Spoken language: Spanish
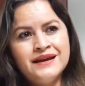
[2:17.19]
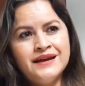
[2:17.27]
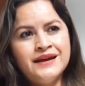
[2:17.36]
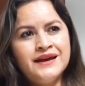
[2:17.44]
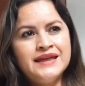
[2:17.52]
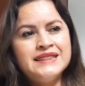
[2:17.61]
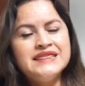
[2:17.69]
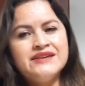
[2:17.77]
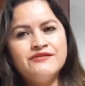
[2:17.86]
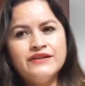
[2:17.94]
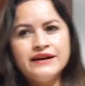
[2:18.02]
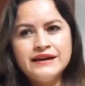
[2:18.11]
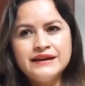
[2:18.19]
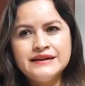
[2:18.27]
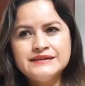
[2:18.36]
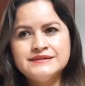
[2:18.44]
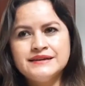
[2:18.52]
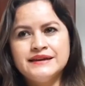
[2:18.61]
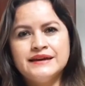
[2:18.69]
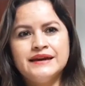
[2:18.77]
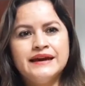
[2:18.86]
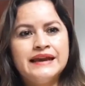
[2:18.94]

eh, niveles eh,